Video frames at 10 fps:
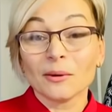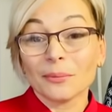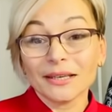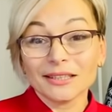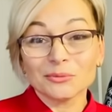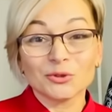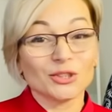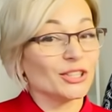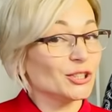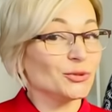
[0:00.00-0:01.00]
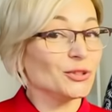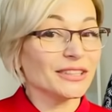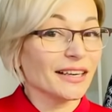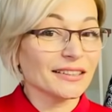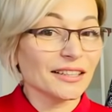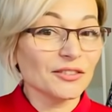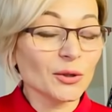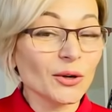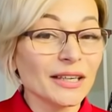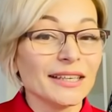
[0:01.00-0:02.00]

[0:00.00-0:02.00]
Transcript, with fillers: Поэтому я шью не так давно,